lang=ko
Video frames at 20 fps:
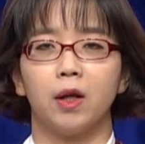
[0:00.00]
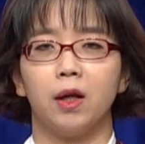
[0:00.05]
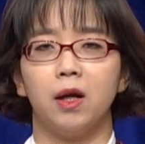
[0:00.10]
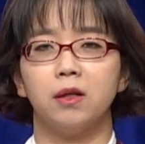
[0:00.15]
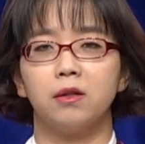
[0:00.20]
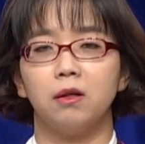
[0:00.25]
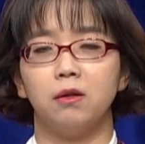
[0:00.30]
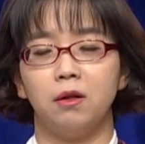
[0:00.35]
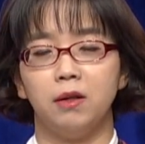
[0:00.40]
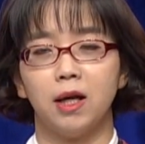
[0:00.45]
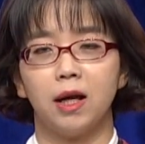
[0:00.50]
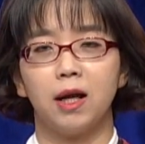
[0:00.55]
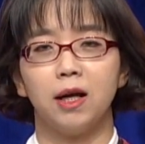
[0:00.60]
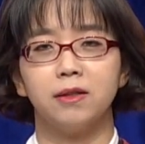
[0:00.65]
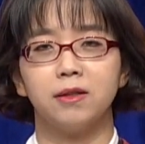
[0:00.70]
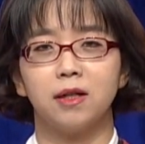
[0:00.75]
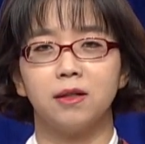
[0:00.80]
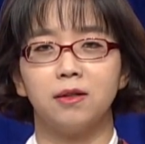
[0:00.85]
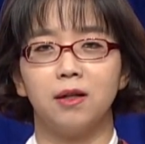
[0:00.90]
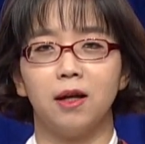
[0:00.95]
그래서 연약한
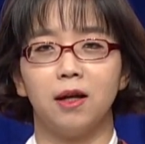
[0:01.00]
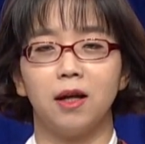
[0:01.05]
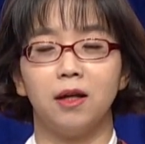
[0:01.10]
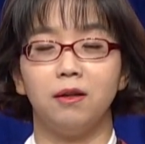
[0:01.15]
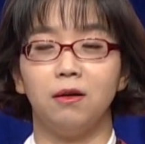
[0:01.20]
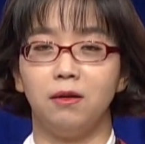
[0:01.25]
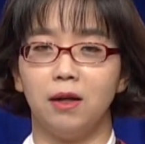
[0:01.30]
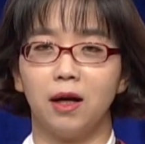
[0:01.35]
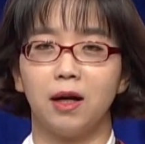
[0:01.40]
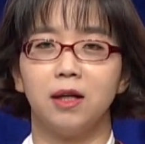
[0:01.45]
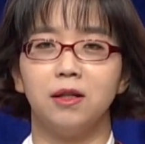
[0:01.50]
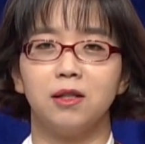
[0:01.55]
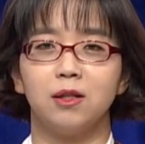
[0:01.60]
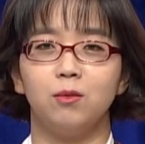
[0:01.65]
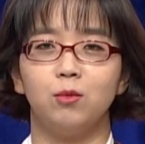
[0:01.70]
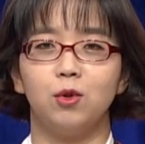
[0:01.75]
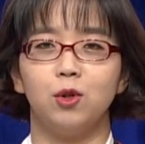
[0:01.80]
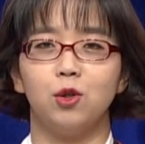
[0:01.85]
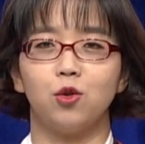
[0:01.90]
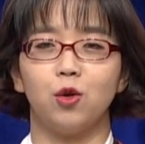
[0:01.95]
자들에겐 연약한
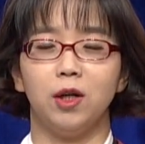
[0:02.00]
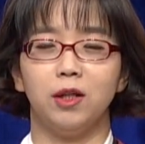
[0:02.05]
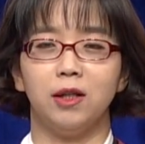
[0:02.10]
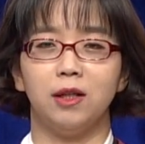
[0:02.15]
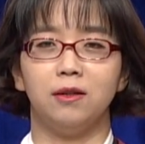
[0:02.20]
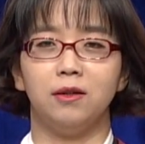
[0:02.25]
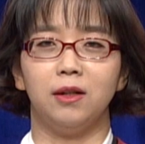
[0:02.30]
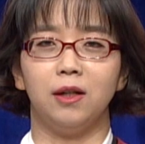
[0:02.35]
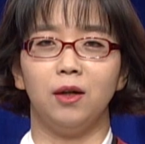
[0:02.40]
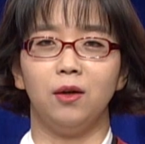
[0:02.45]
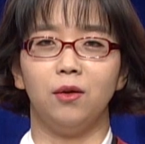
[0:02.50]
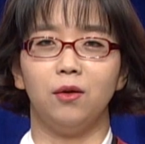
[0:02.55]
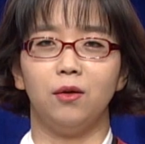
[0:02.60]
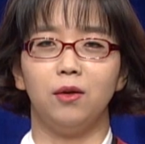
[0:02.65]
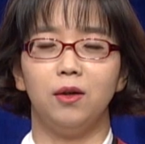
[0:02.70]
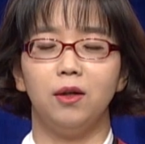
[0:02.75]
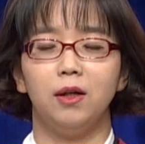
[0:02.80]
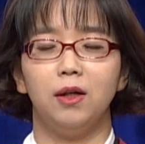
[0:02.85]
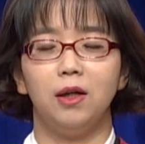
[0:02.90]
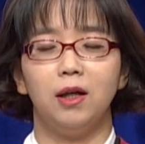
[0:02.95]
식물을 줘야 되는데요.
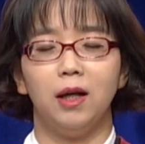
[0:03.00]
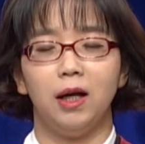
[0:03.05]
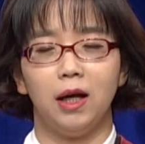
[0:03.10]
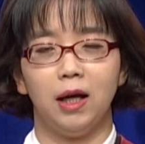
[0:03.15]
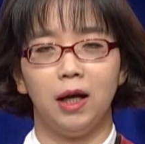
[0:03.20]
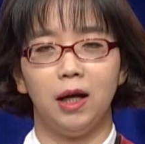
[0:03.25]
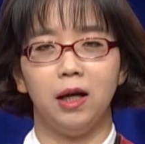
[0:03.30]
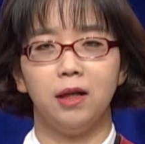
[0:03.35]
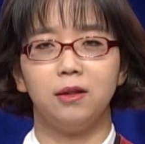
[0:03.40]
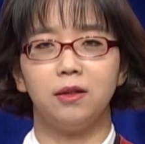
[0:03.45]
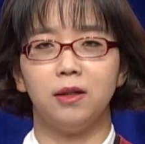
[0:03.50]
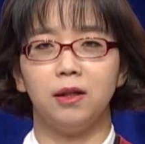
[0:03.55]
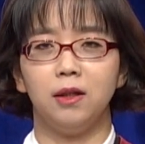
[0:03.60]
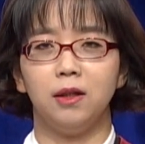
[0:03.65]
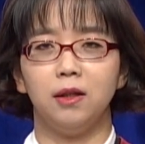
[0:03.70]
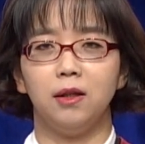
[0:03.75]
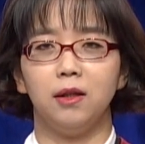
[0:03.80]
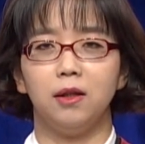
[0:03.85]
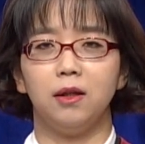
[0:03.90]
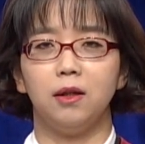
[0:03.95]

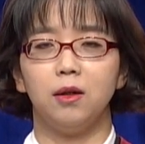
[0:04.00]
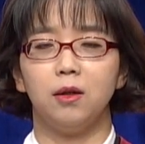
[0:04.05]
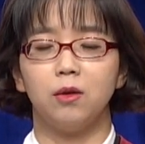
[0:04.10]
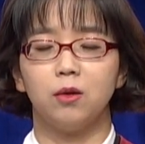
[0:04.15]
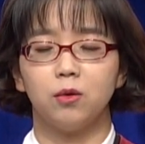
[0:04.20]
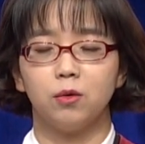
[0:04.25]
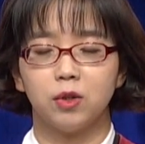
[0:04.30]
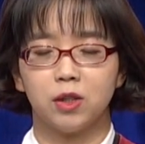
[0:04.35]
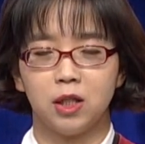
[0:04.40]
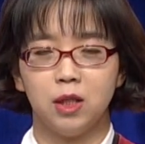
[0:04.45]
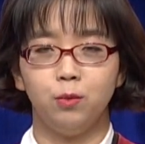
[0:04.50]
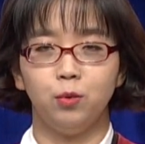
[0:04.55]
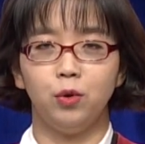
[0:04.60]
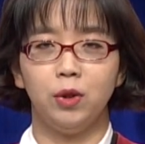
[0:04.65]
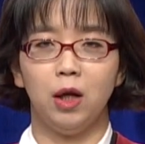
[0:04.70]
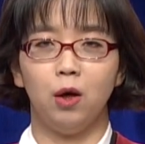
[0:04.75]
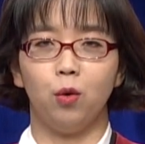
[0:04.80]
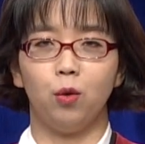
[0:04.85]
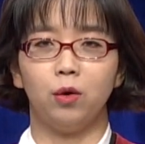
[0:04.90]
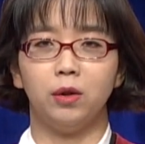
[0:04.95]
아이들이
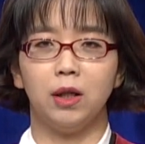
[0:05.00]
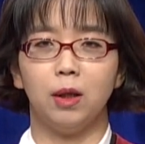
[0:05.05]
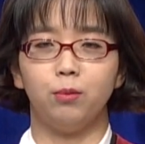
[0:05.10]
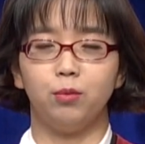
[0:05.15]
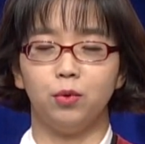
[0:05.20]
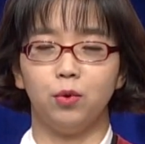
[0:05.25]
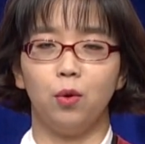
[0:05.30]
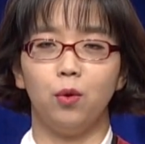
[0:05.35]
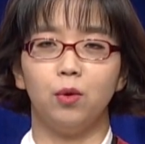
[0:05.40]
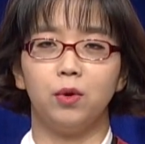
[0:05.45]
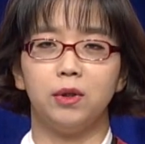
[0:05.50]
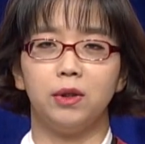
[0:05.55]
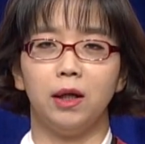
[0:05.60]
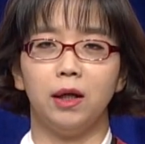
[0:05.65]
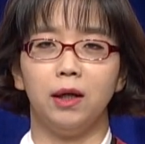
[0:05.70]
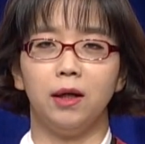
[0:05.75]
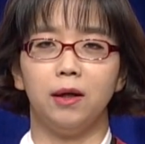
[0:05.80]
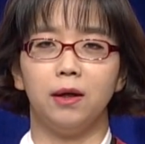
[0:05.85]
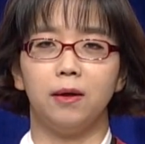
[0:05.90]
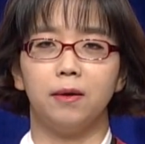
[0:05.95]
질문에 오거나 물어올
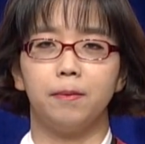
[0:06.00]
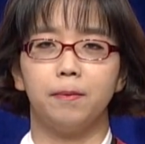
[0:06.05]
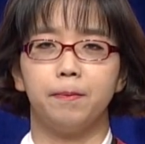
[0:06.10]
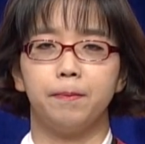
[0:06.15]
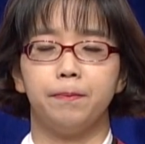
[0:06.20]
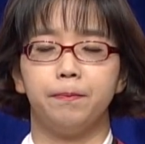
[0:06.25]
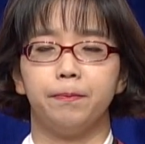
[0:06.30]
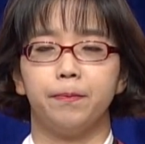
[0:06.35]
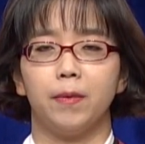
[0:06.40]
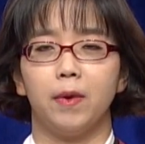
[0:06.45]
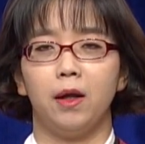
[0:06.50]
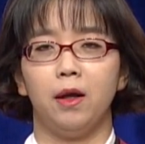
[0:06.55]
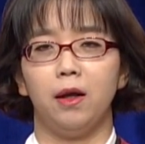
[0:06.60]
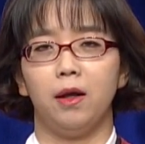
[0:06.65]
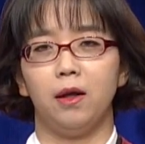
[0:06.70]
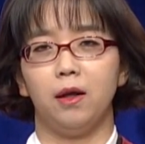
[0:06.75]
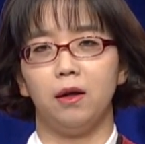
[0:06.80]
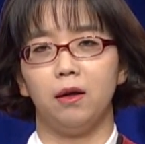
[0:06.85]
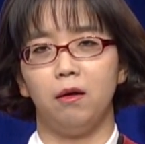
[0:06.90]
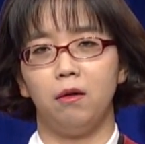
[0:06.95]
때
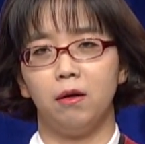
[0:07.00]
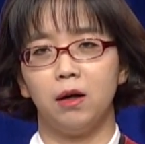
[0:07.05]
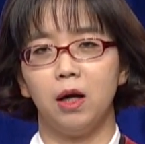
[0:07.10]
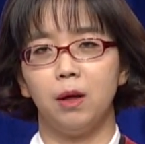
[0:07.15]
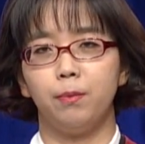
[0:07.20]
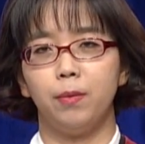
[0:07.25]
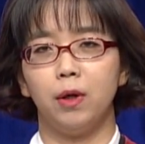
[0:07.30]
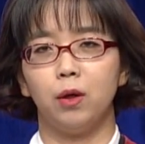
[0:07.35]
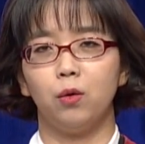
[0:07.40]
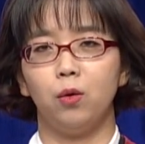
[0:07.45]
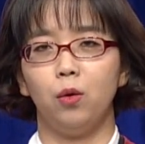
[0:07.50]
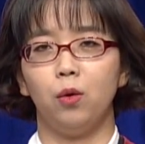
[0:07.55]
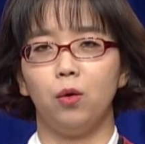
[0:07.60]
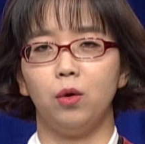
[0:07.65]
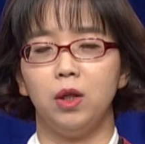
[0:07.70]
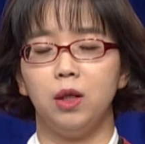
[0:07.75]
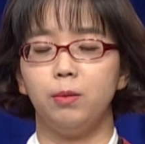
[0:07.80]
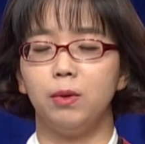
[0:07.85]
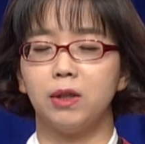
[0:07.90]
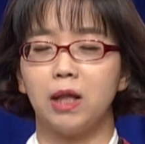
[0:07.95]
예, 억압하고
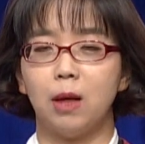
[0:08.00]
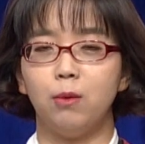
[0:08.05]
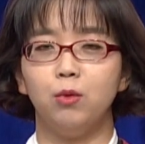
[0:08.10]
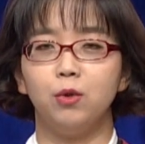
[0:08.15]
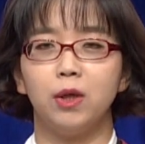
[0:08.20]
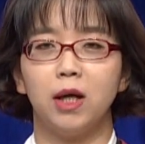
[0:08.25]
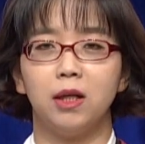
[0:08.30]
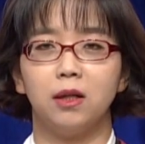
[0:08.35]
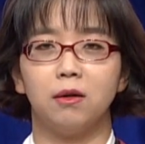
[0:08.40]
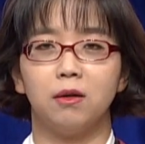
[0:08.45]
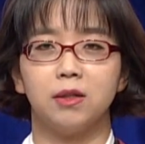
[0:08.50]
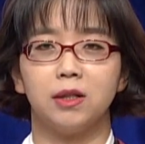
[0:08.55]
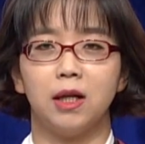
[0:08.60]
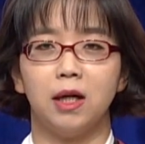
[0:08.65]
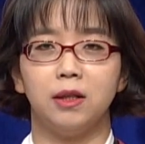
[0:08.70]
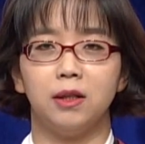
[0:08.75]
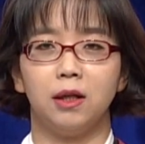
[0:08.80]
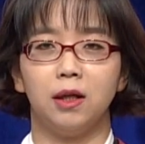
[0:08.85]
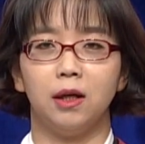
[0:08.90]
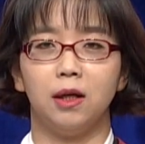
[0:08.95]
입을 다물게 하는 것이
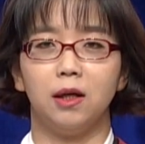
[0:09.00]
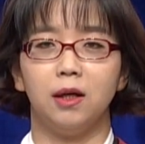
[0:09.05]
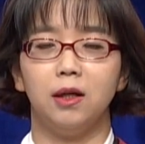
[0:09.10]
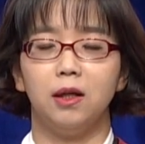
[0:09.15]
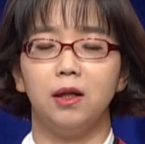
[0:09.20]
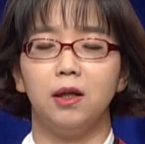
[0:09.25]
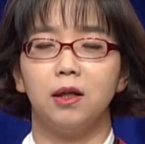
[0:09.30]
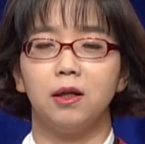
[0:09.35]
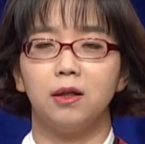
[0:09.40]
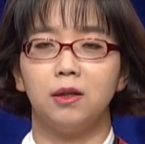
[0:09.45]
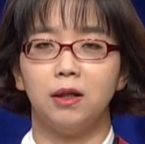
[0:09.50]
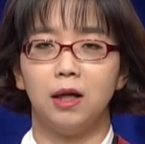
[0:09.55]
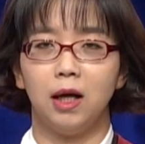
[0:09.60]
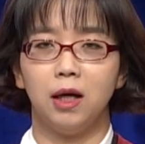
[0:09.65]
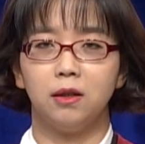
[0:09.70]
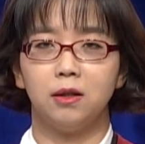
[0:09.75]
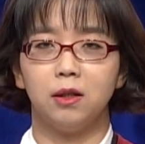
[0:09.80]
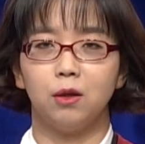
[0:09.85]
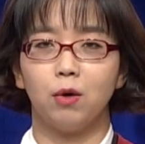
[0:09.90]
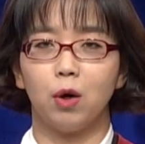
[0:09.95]
아니라 그
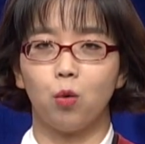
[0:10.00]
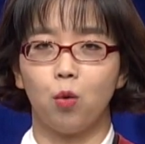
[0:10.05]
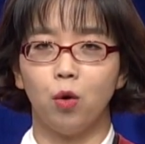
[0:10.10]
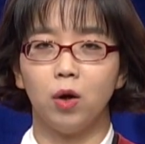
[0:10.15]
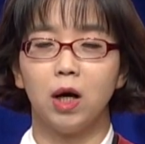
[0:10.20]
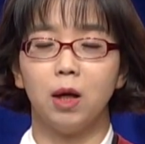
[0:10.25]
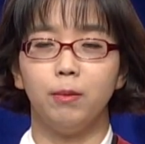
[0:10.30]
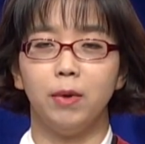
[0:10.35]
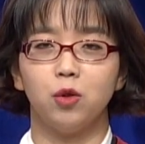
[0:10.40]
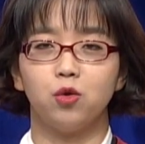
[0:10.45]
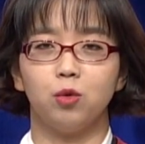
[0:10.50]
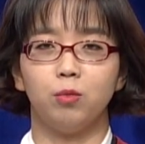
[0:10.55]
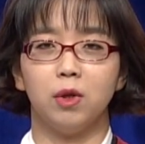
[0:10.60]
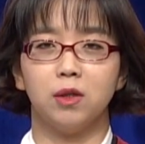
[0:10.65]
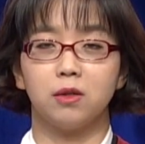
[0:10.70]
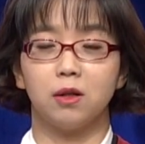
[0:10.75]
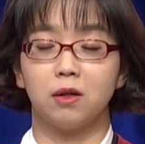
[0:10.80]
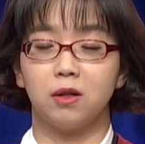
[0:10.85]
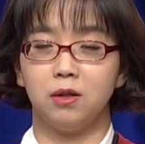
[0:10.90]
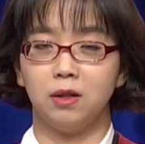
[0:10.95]
아이들과 공감해
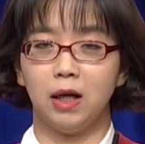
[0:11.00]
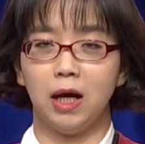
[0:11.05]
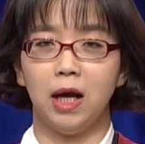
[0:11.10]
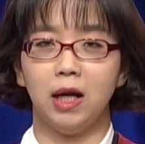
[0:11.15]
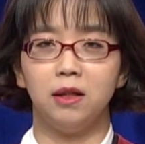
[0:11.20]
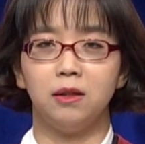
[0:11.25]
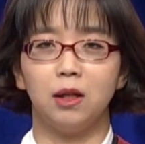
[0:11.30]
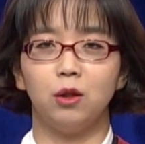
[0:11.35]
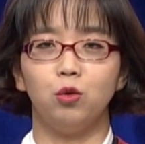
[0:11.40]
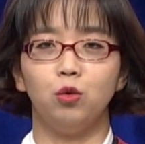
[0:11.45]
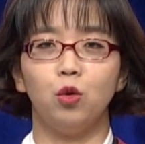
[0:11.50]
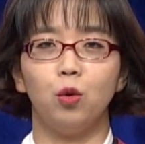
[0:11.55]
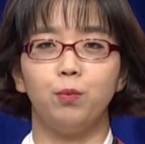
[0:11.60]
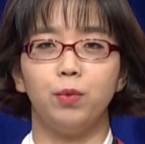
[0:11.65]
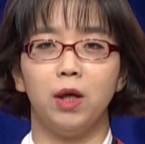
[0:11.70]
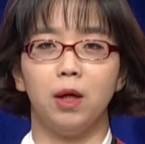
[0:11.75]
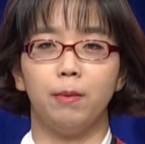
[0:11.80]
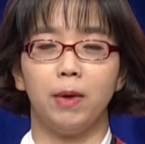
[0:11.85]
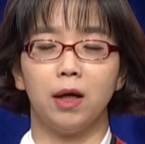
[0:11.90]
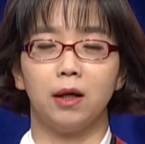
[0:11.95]
주면서 그 아이들의
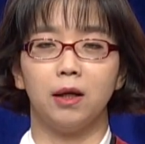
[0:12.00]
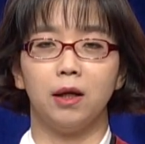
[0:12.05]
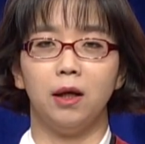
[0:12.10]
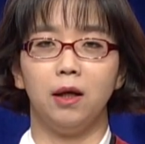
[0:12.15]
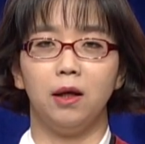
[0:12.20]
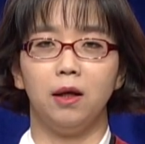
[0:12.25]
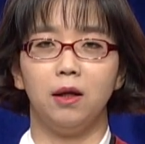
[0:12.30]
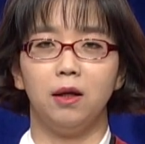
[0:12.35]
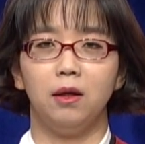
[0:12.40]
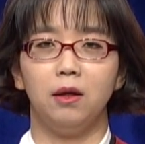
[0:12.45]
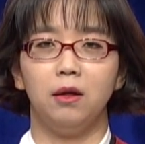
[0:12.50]
눈높이에 맞게,